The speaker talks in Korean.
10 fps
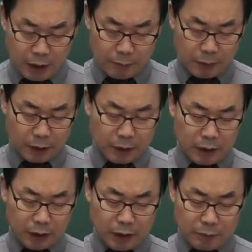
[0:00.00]

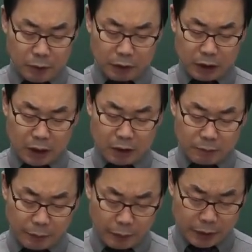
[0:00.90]
변경된 물질안전
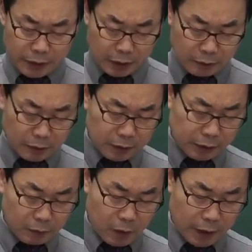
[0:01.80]
보건 자료를
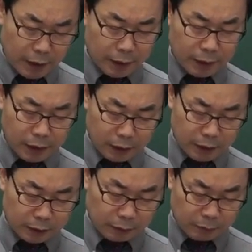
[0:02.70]
제공해야 한다.
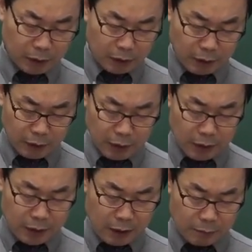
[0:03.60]
그렇습니다.
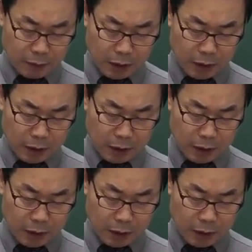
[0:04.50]
3.